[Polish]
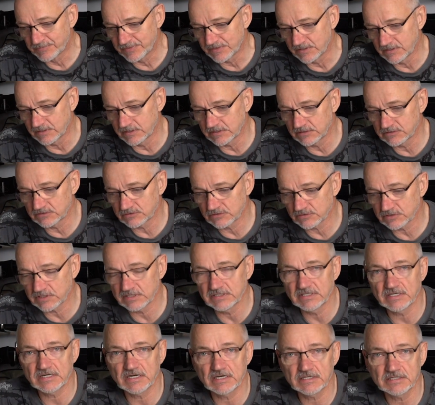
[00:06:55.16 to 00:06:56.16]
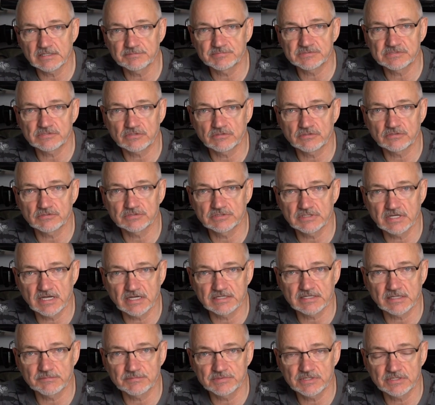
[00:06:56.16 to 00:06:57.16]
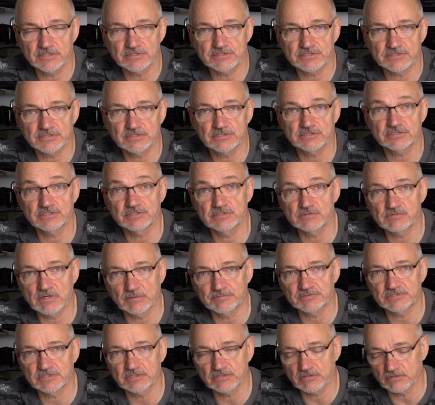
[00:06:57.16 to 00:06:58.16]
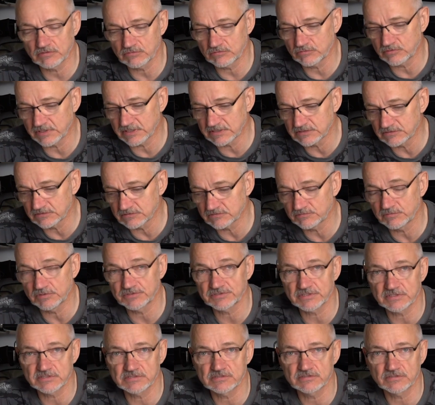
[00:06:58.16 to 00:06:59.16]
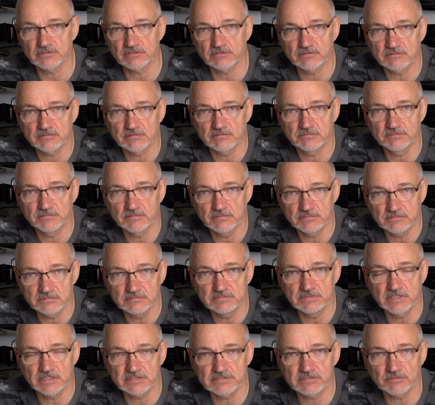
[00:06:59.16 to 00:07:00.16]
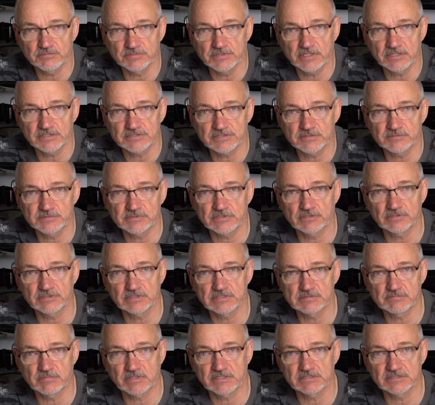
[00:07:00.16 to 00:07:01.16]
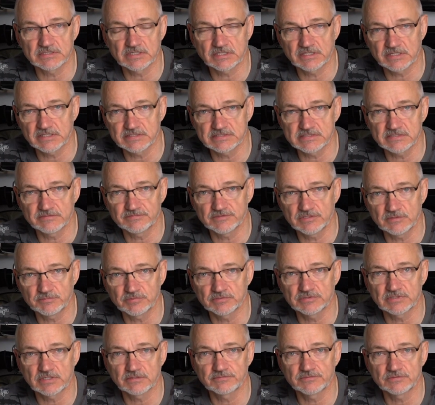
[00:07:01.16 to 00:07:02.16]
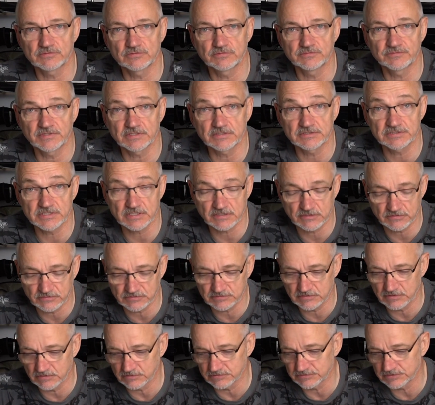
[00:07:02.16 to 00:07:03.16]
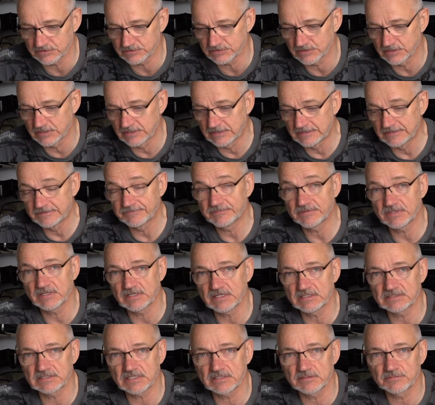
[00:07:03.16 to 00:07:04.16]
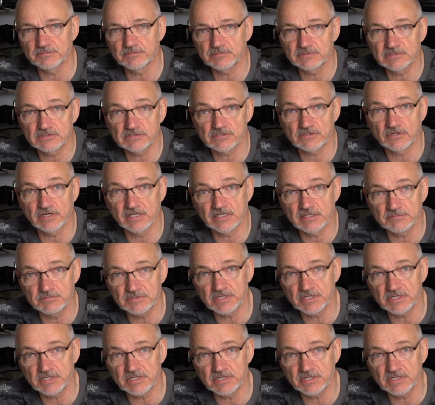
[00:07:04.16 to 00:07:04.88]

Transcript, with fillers: e, to generalnie pstrąg odgania mniejszych czy słabszych konkurentów, bo często nieco mniejszy pstrok jest bardziej agresywny i potrafi większego odgonić. No ale ten z kolei